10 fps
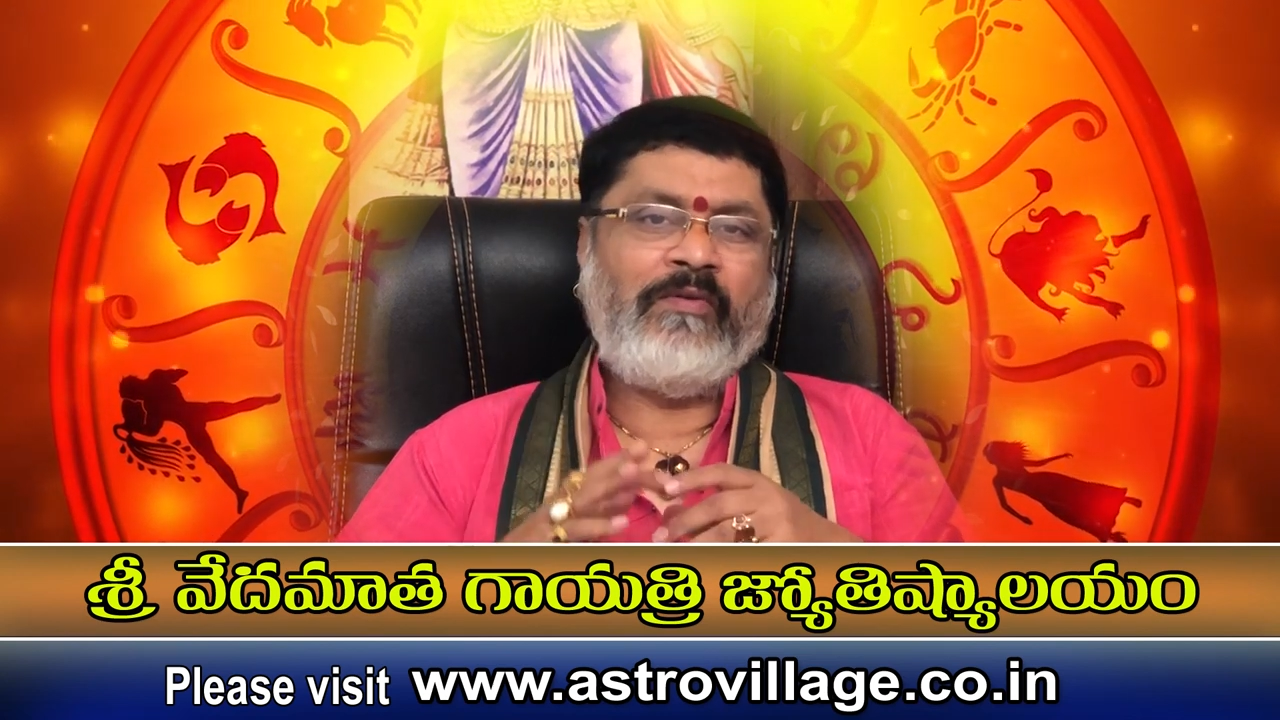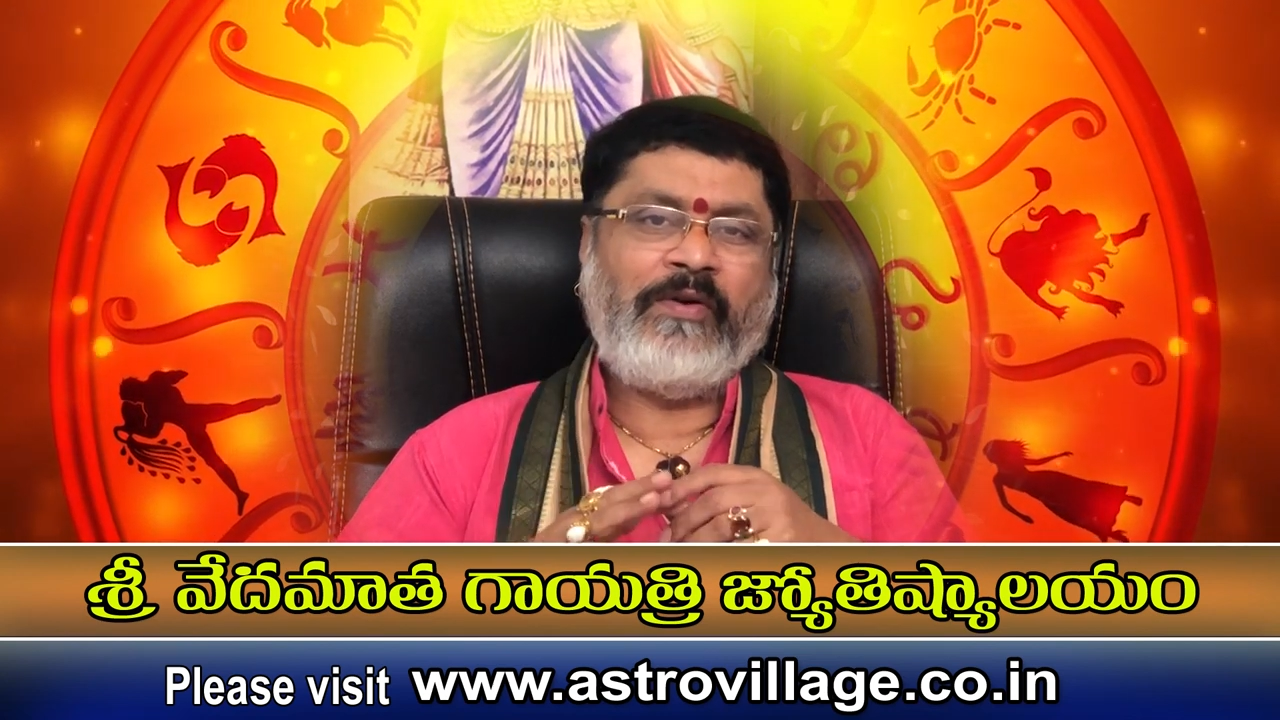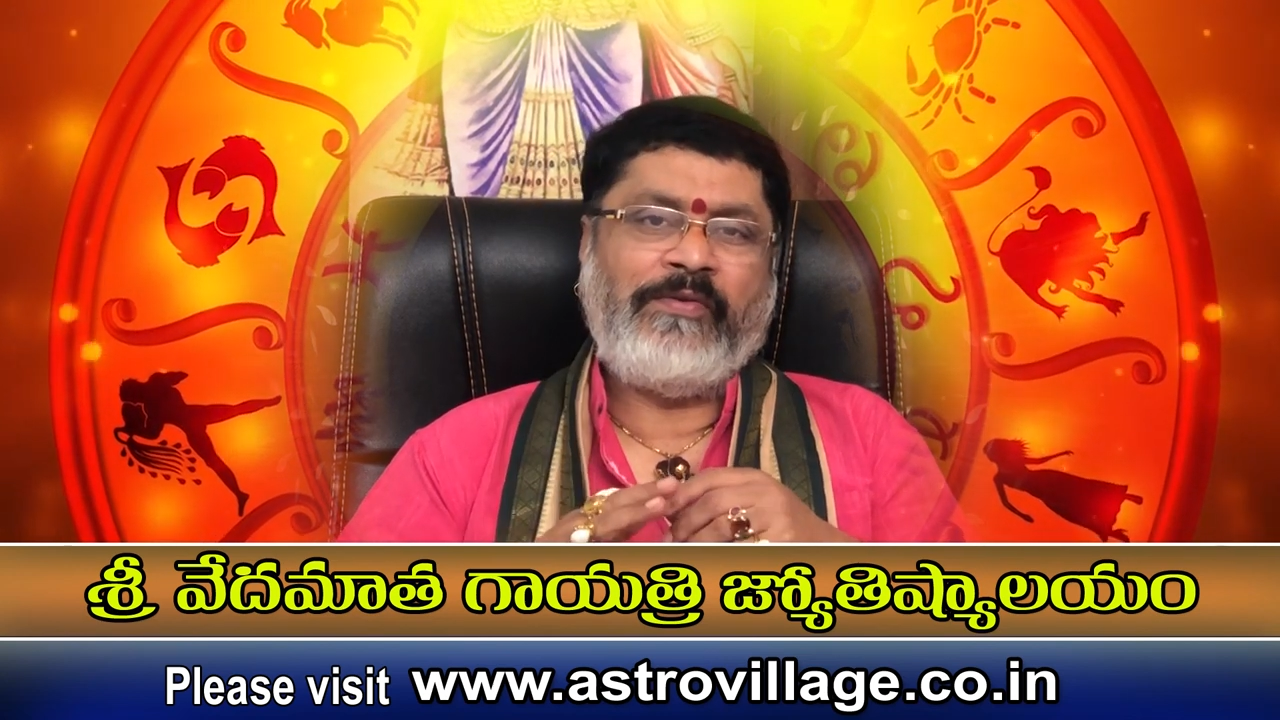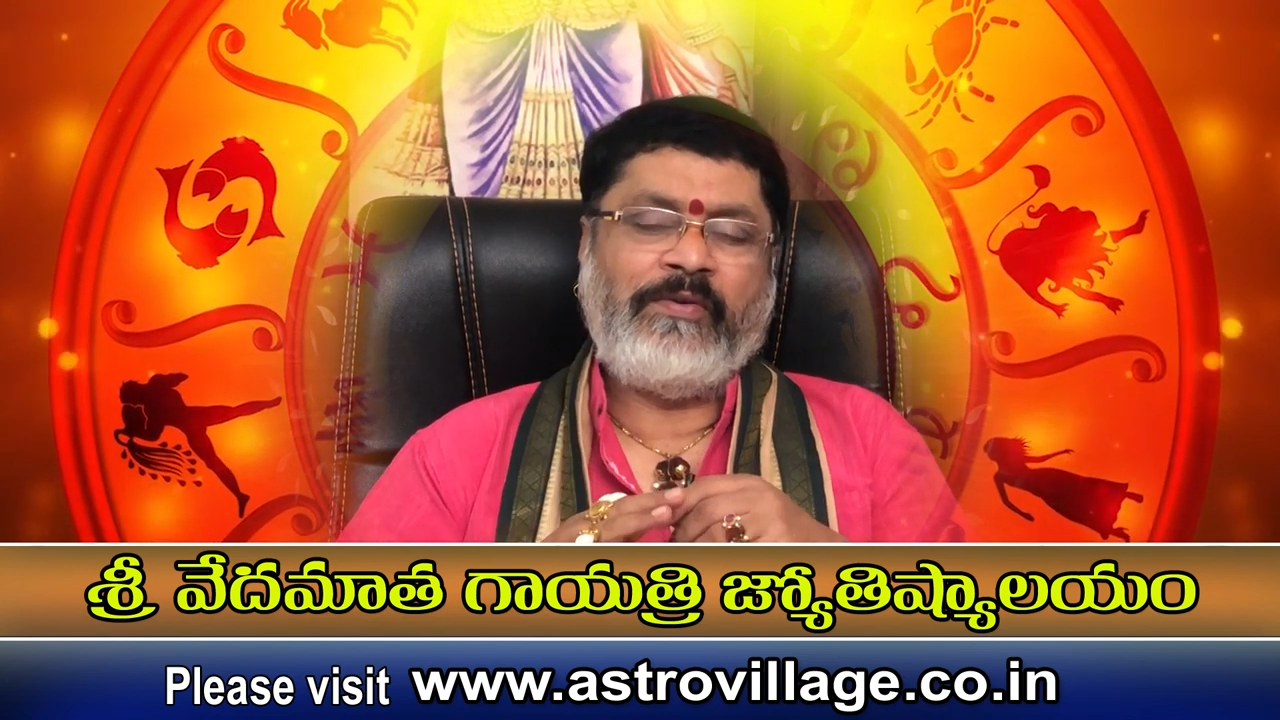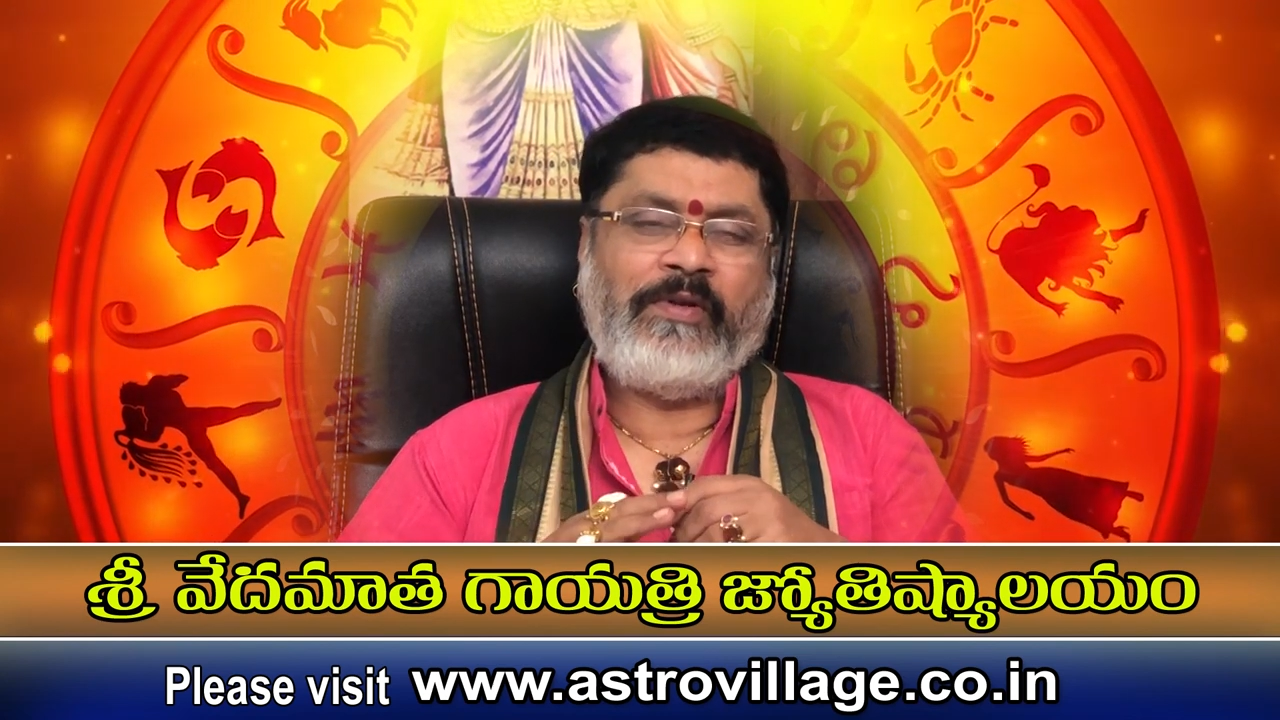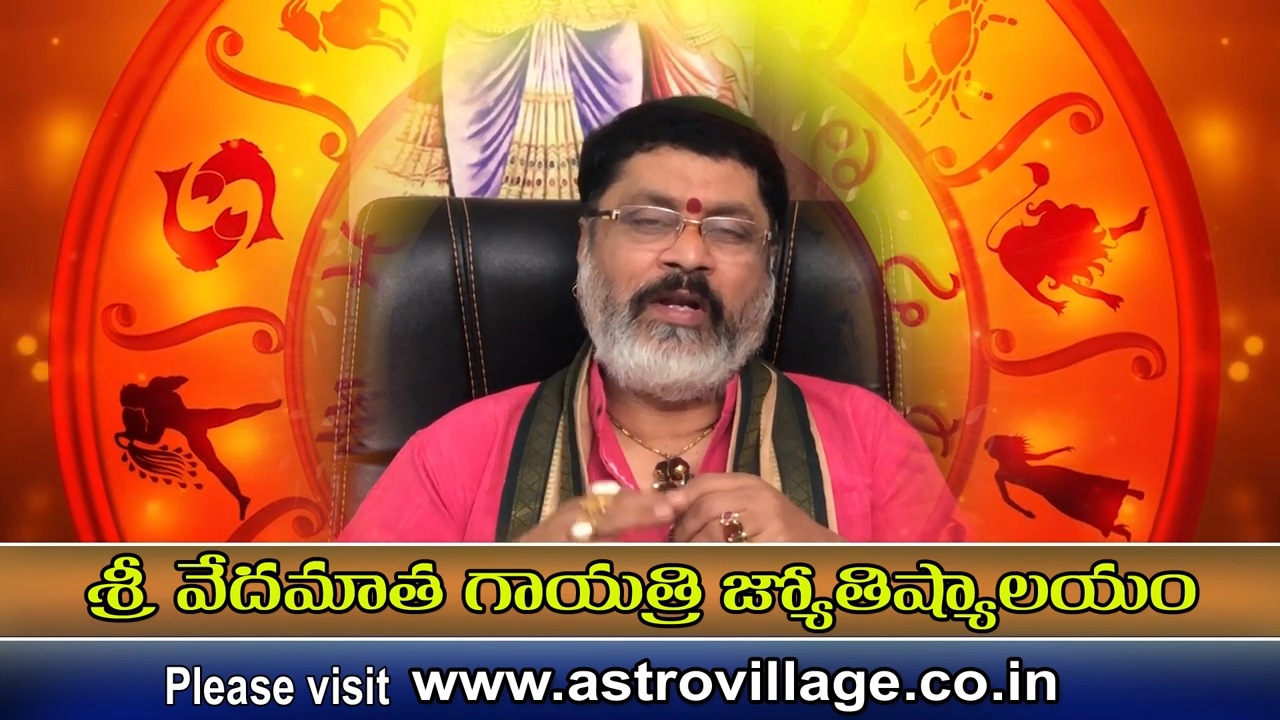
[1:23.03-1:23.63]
అవకాశం ఉంటుంది